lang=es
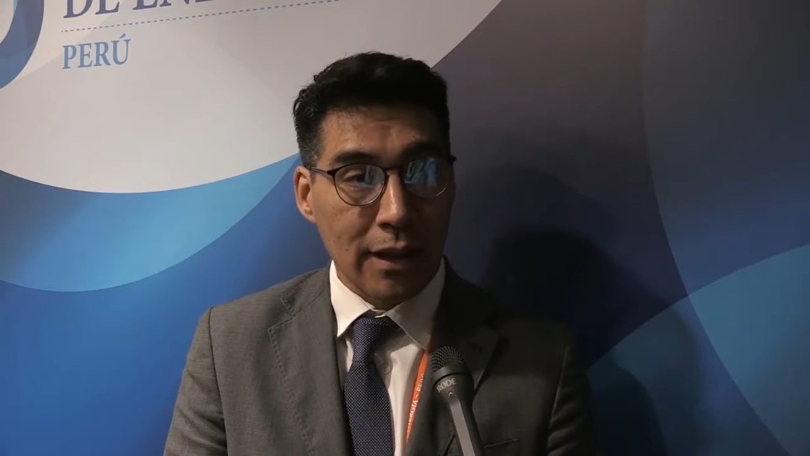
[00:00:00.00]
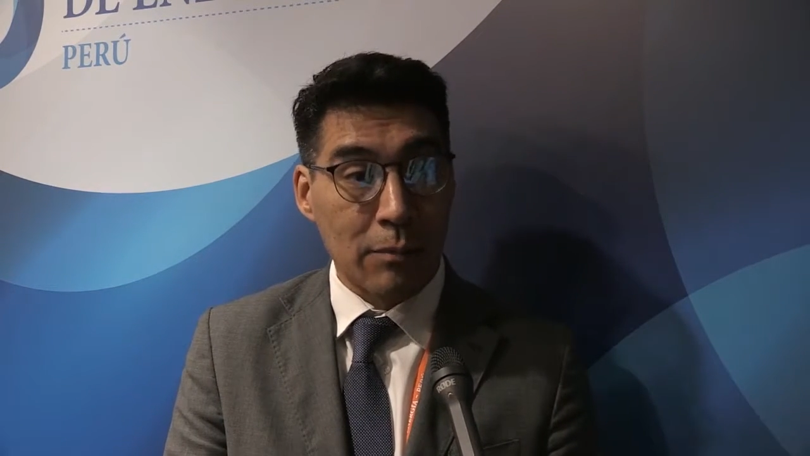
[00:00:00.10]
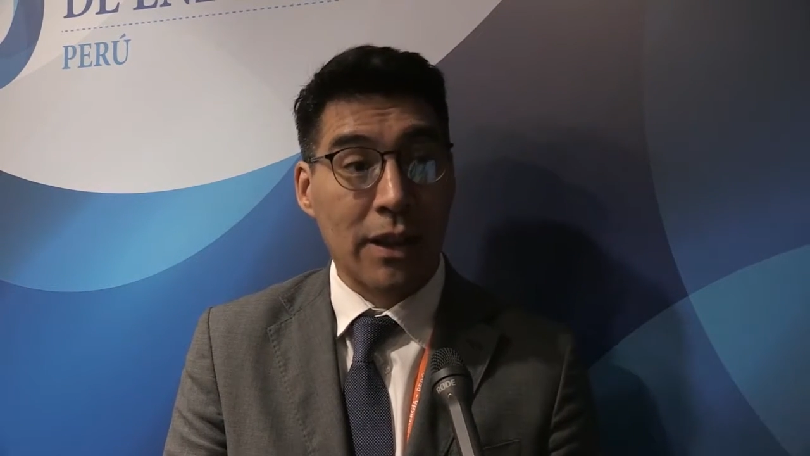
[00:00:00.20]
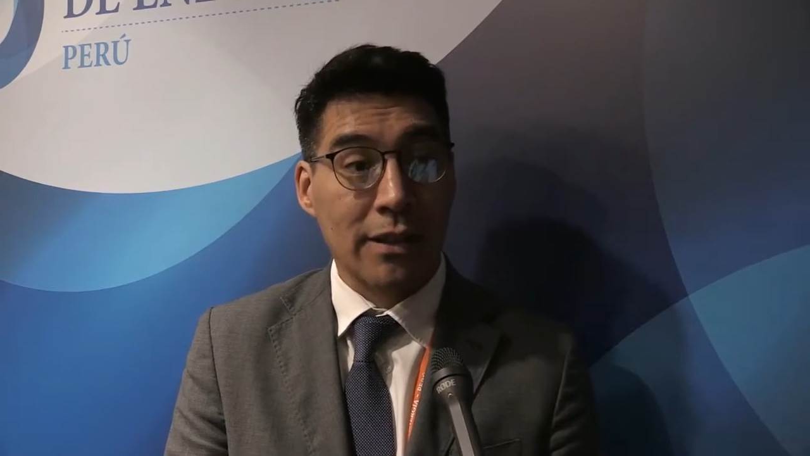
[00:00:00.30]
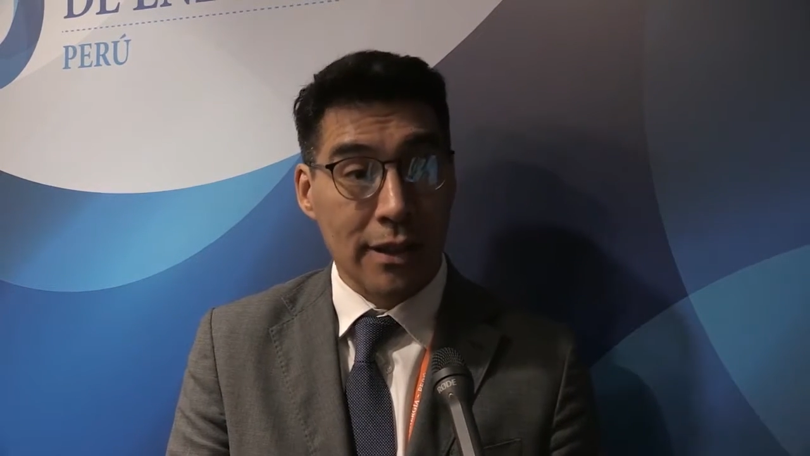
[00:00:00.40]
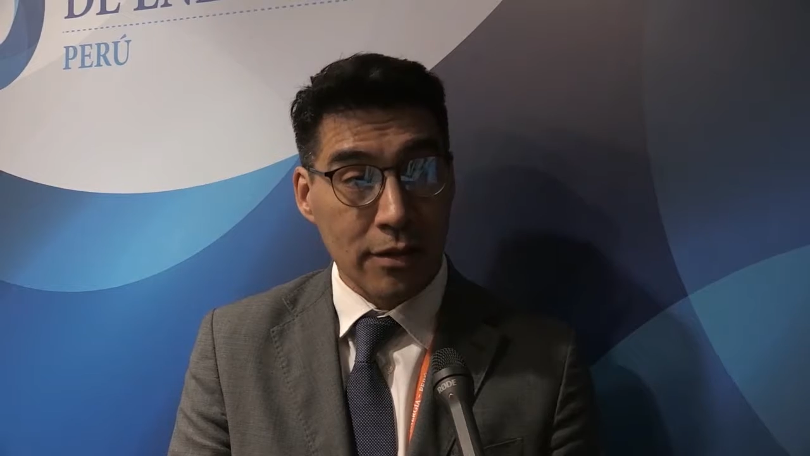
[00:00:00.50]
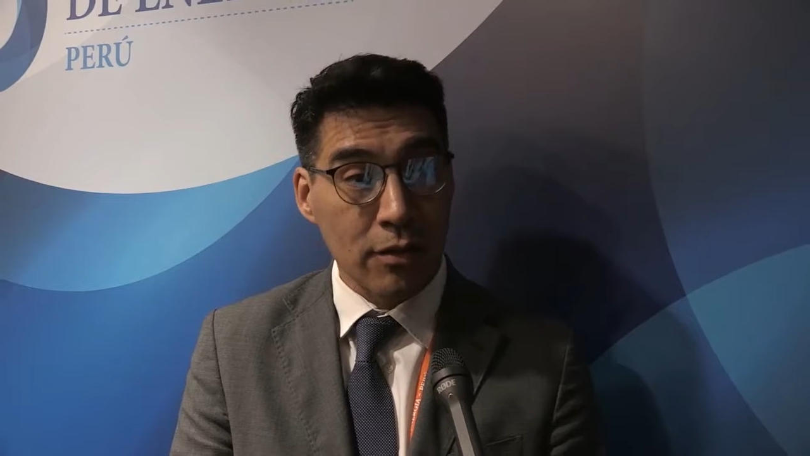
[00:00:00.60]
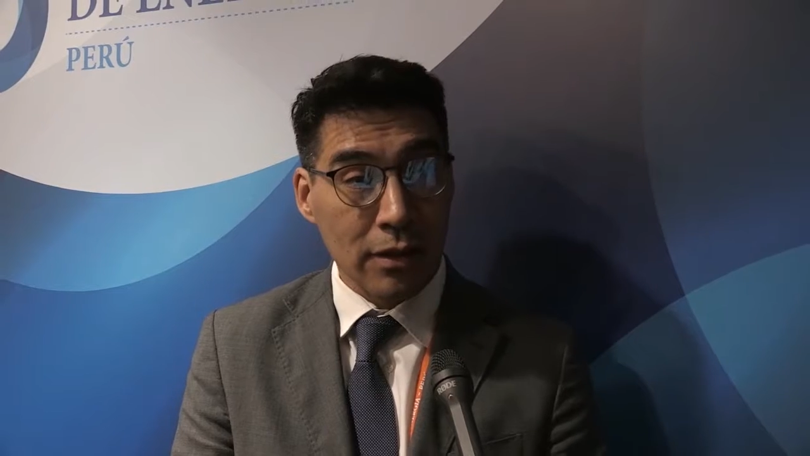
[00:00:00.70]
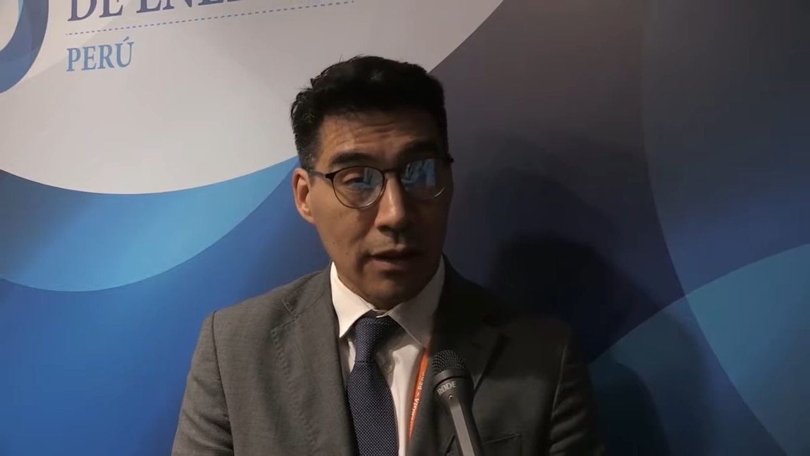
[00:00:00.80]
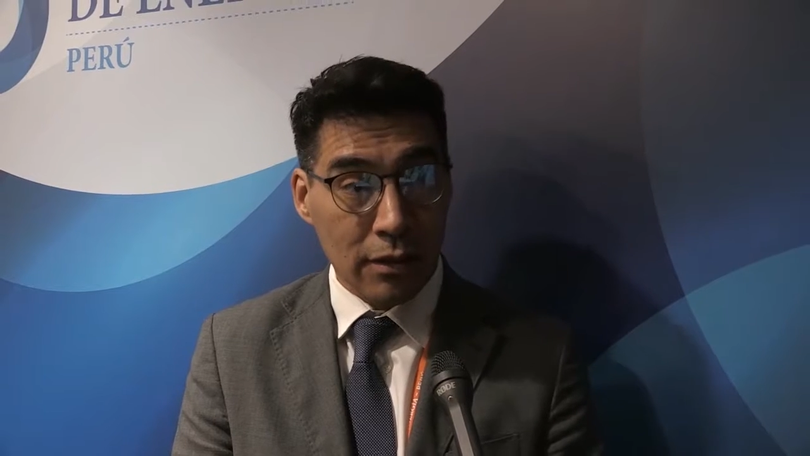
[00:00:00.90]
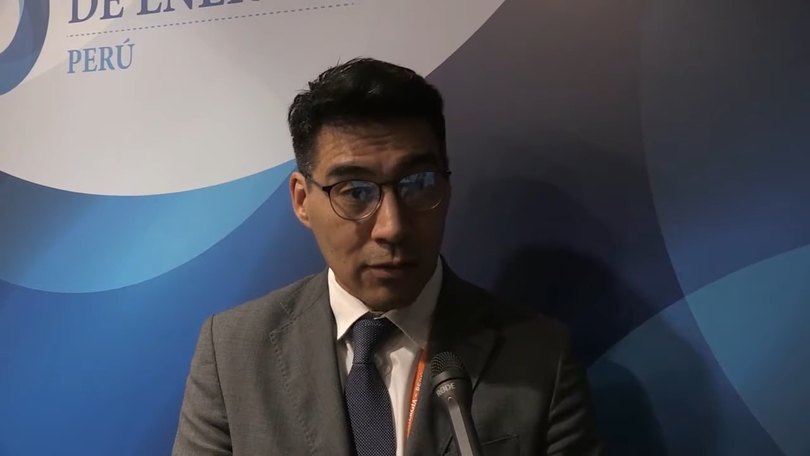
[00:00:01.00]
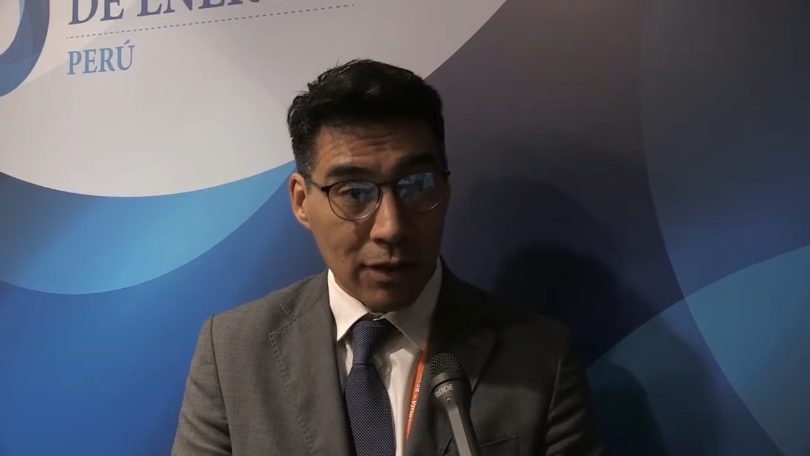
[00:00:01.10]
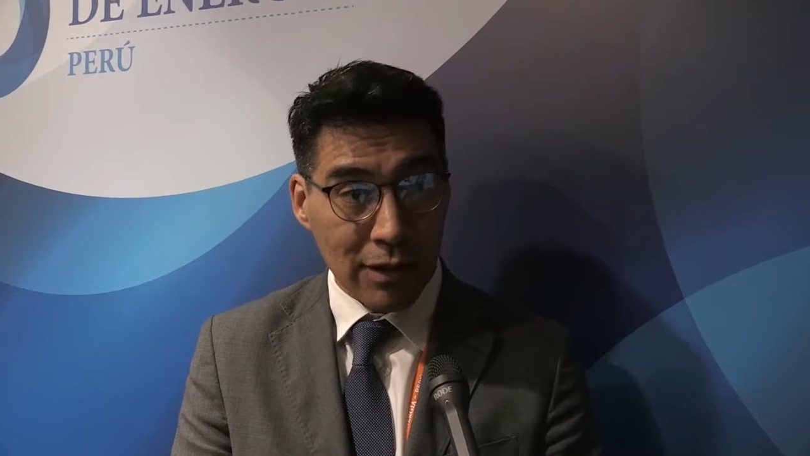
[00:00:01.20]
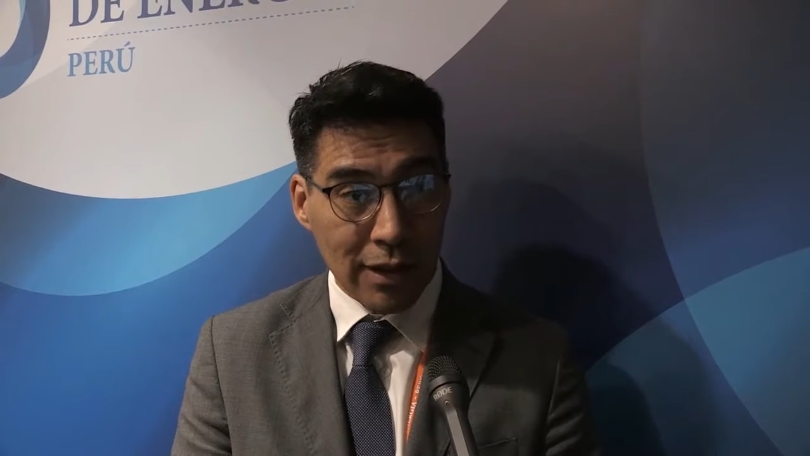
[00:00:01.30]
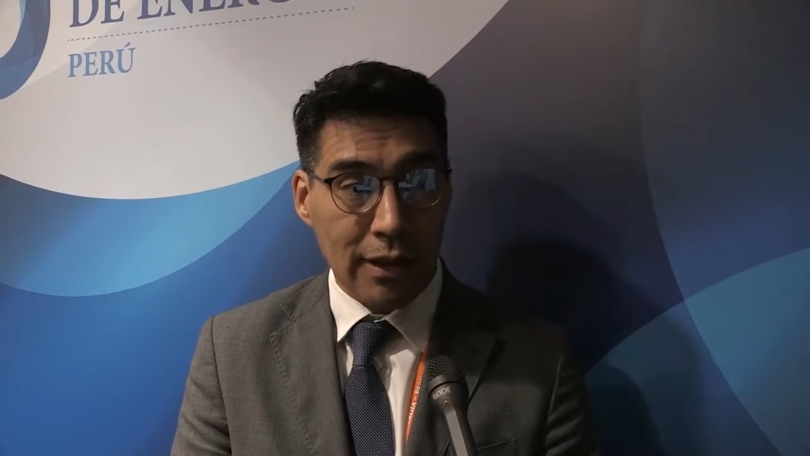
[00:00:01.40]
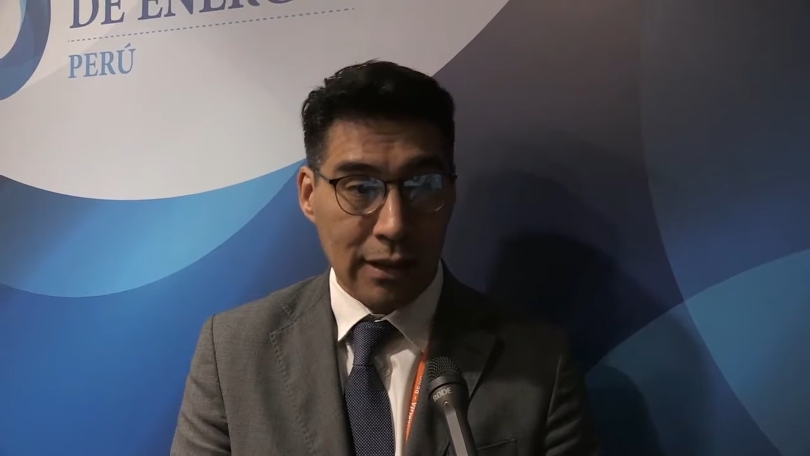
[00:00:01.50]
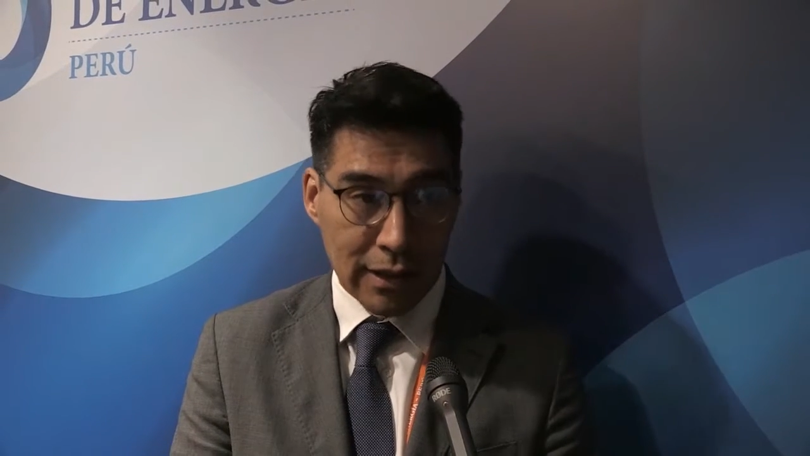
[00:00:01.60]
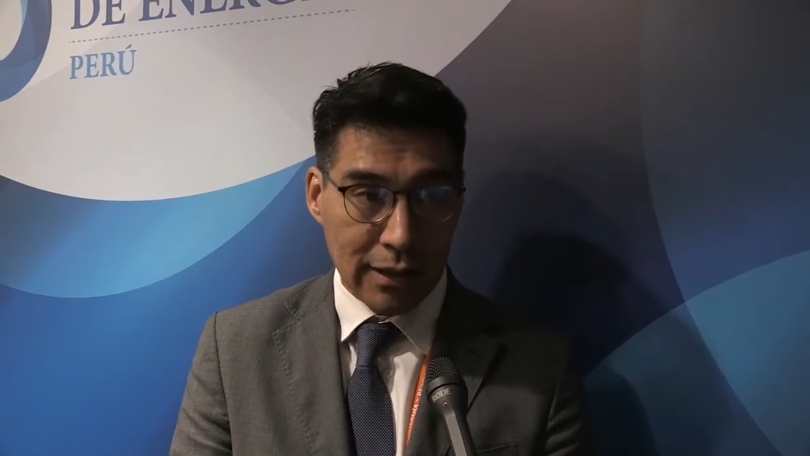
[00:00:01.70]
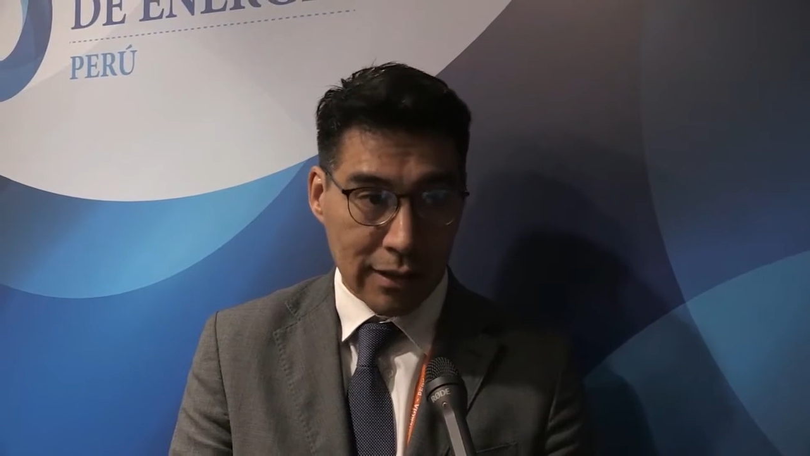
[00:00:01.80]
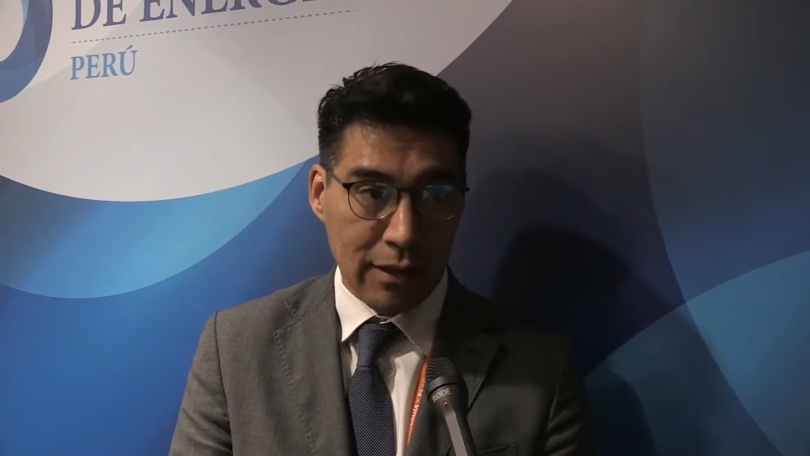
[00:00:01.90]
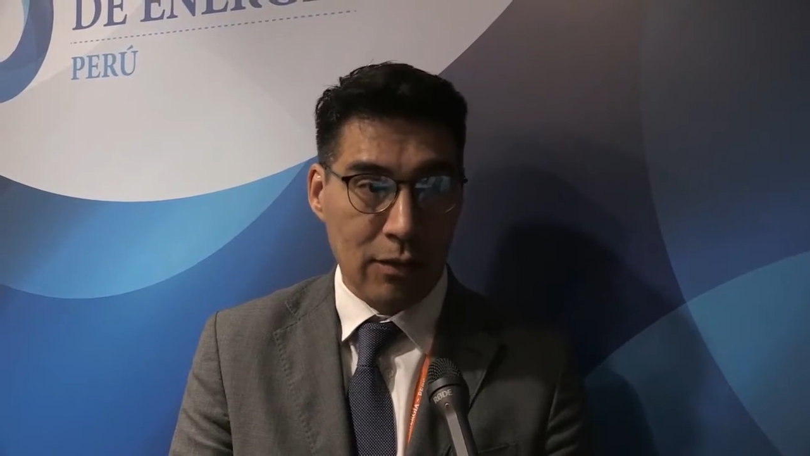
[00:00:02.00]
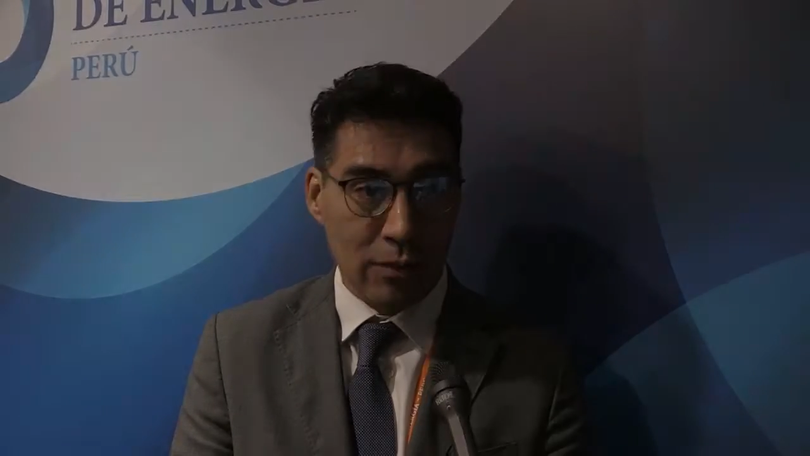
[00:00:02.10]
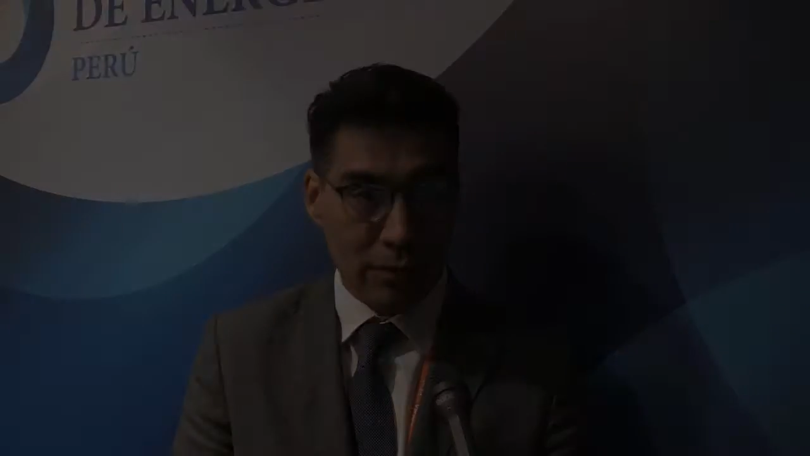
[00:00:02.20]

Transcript: la penetración de renovables en la región.